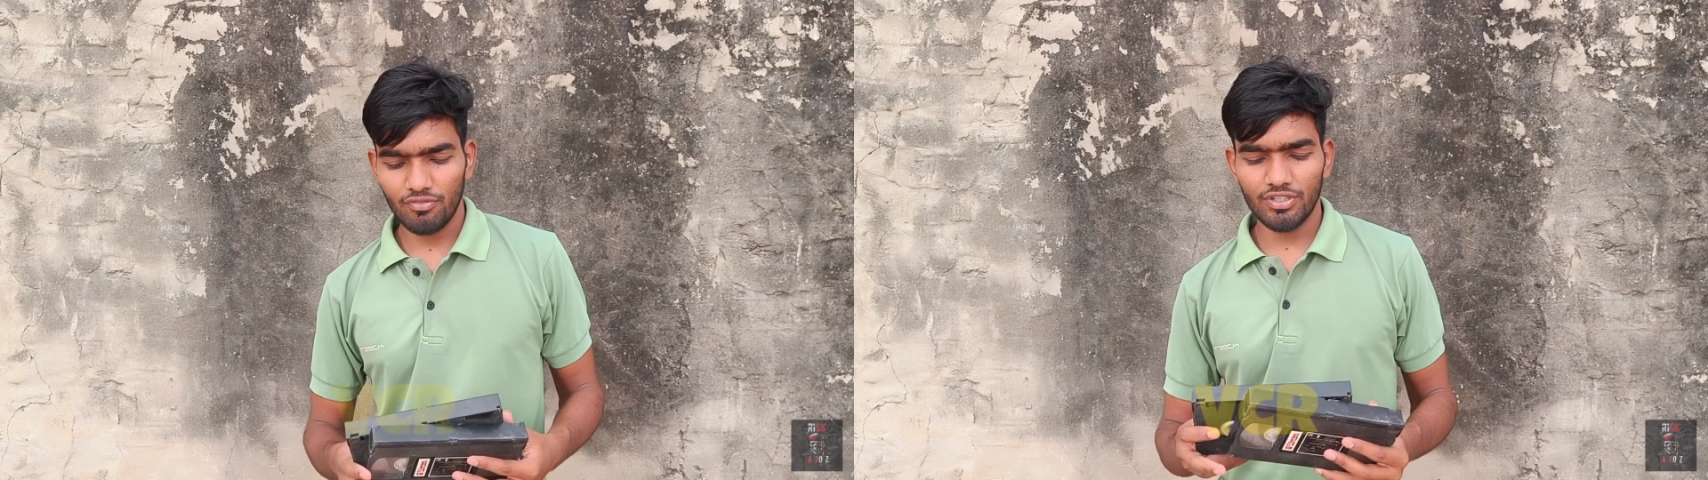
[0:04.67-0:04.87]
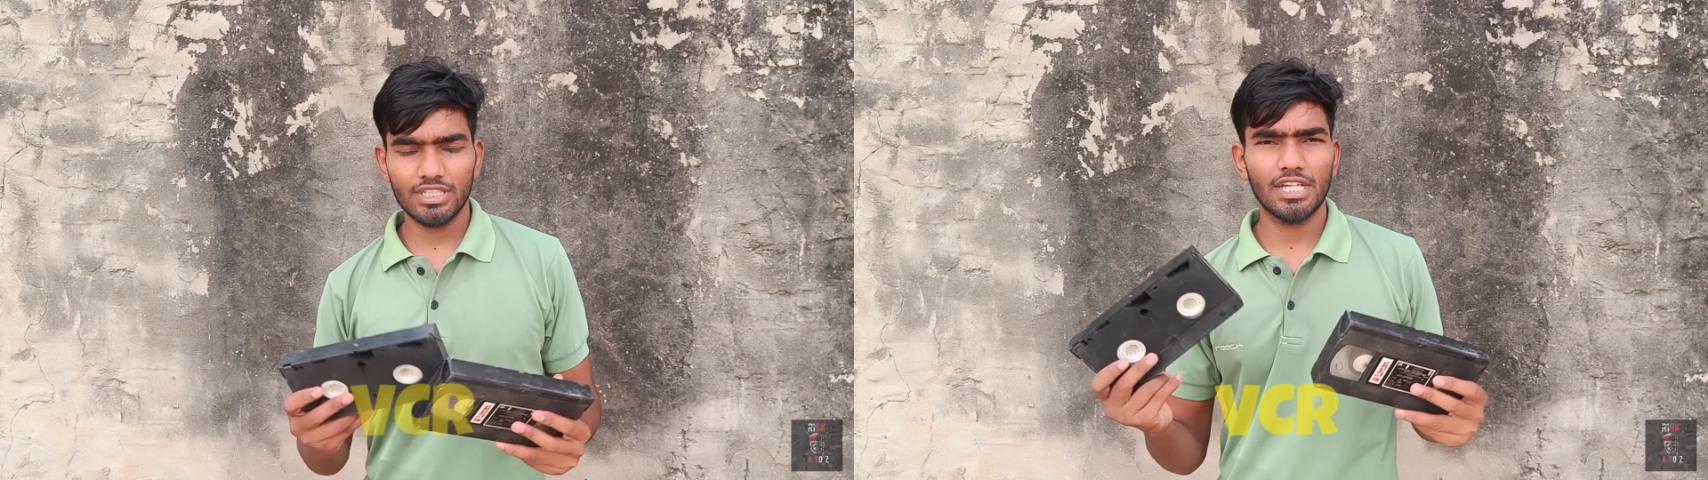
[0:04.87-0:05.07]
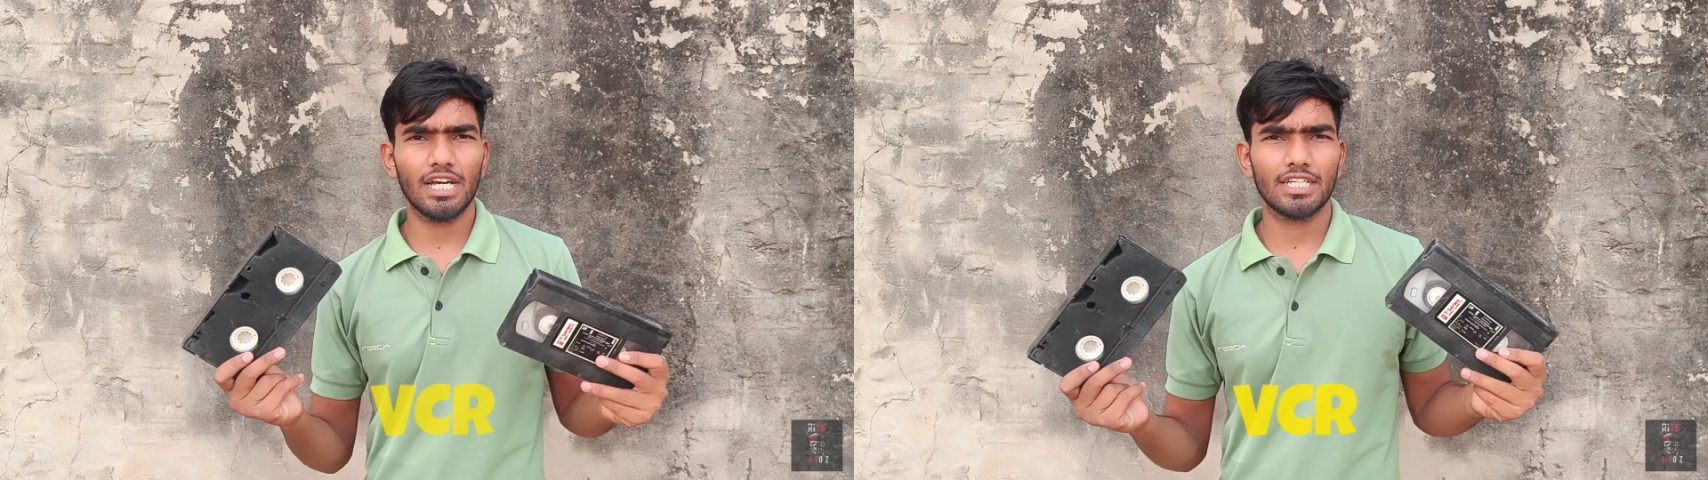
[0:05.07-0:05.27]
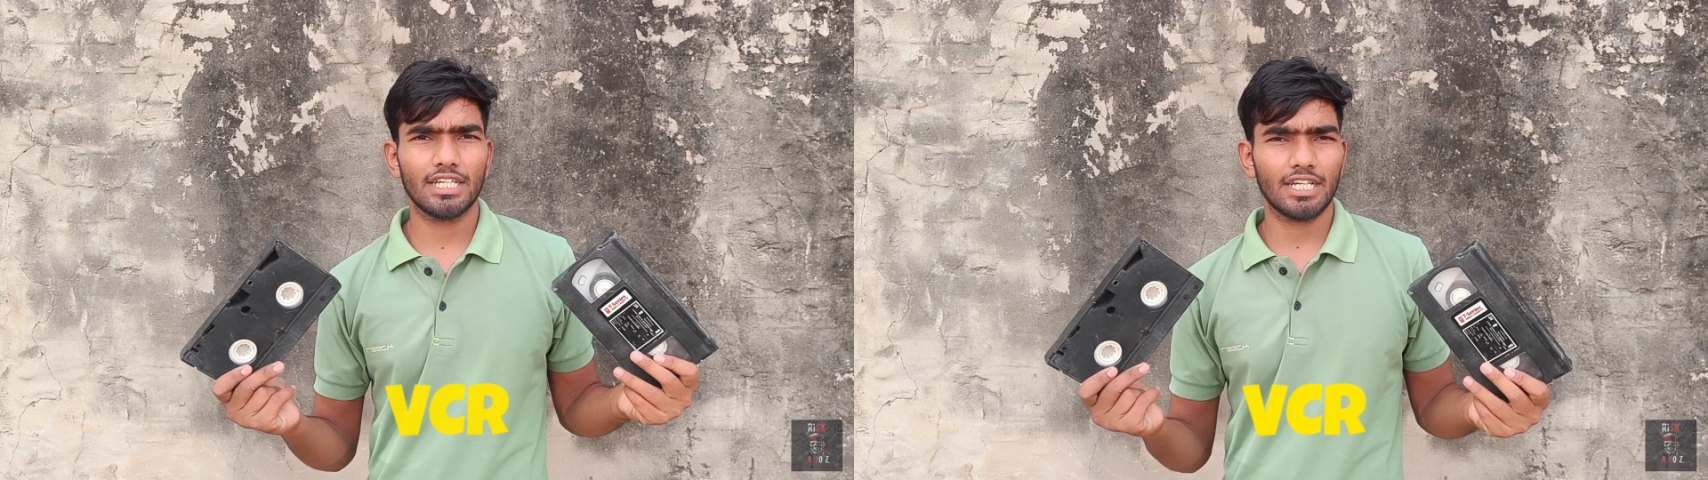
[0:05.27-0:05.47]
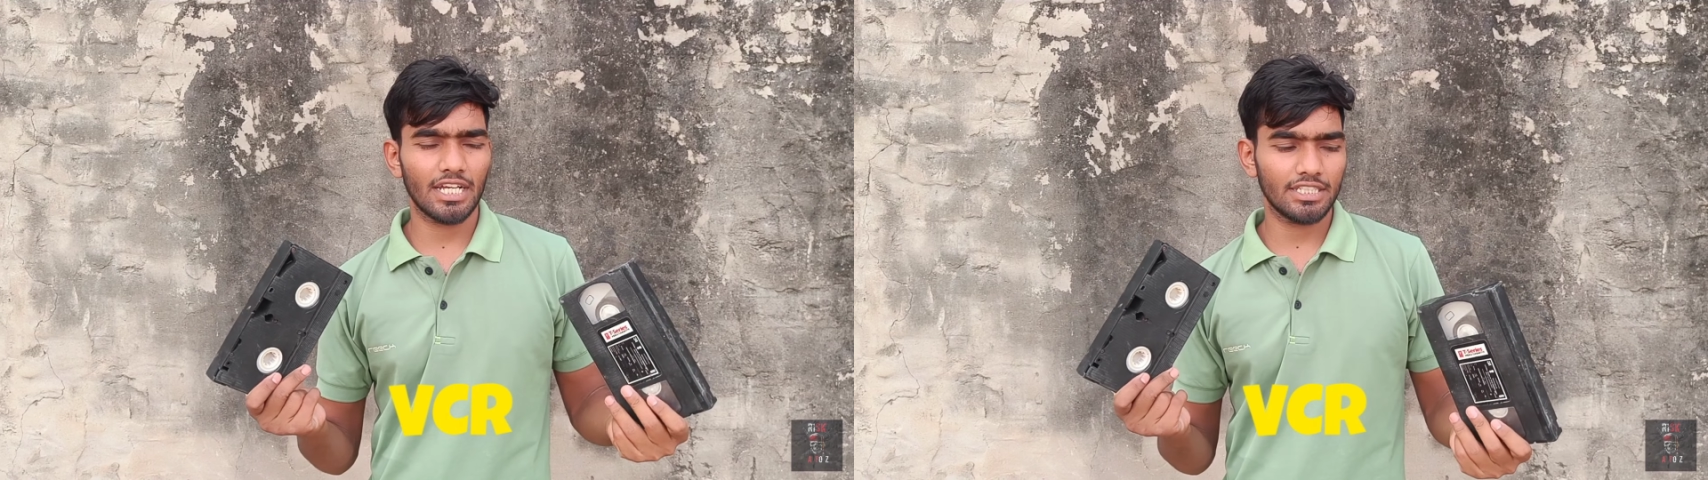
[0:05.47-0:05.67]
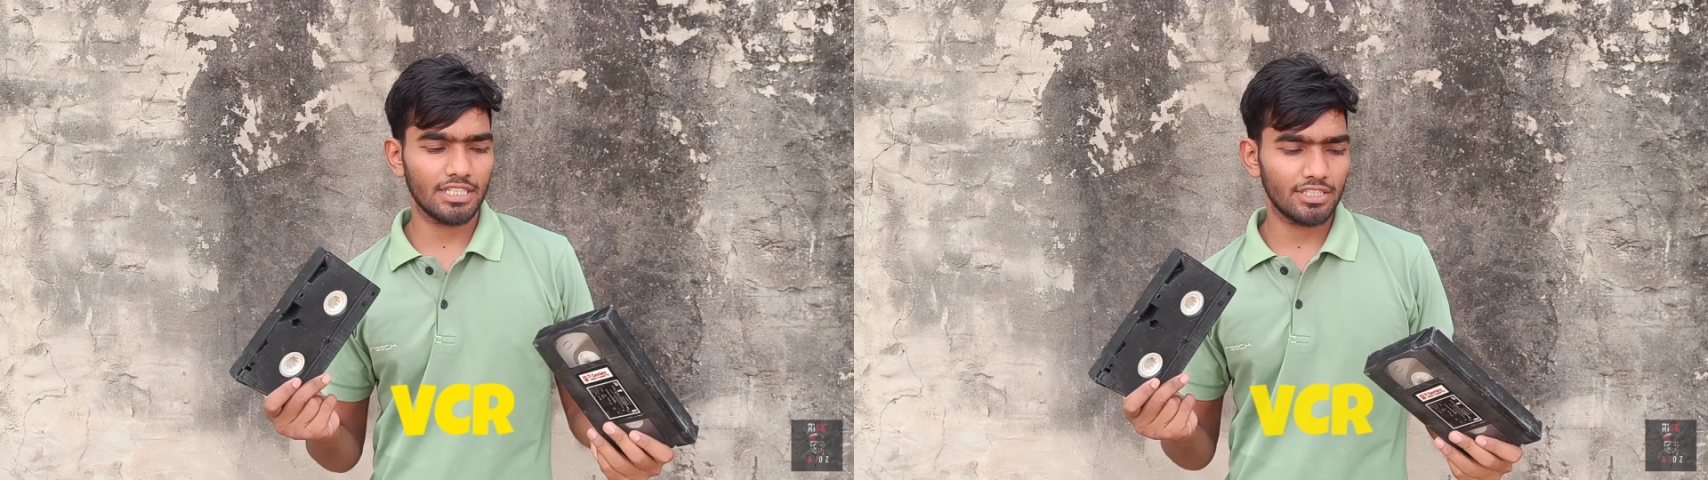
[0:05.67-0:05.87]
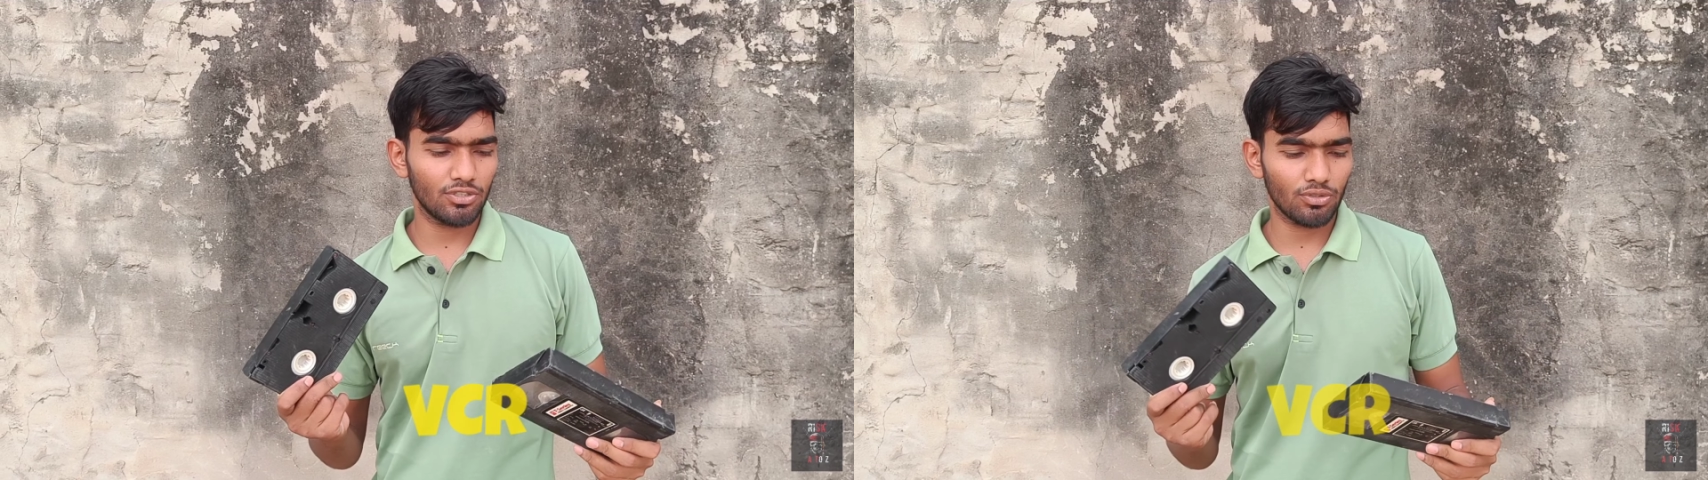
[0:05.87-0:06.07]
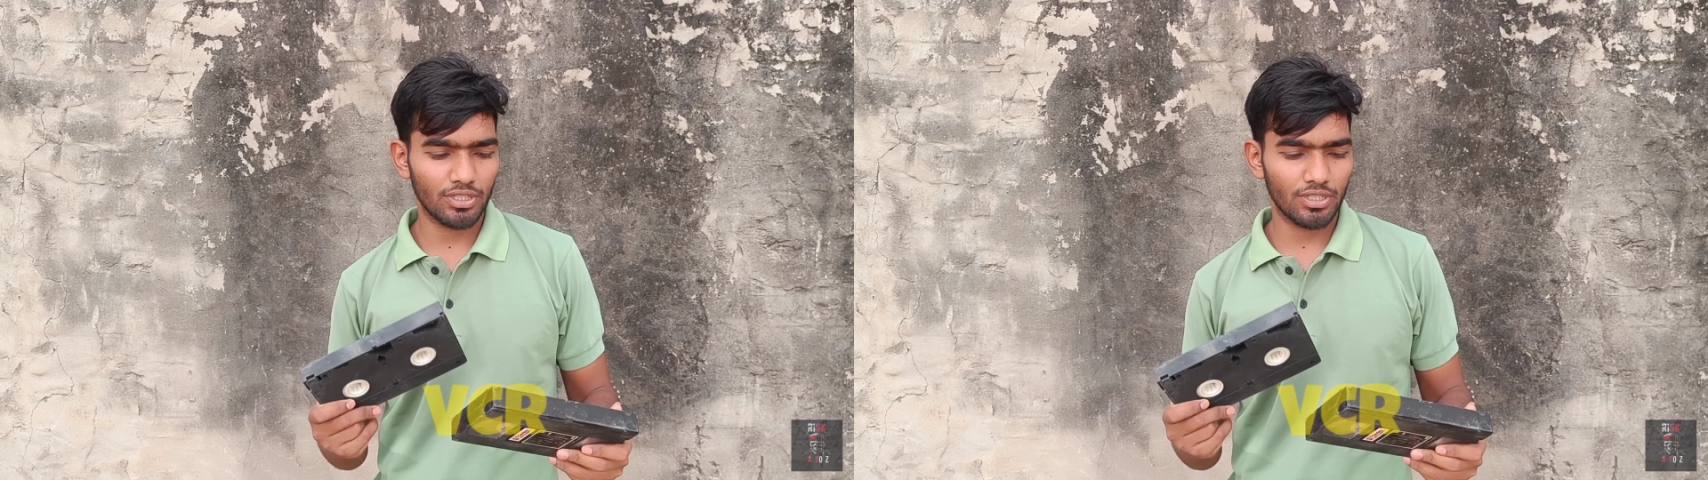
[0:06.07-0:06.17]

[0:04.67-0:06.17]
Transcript: वी की कैसेट जो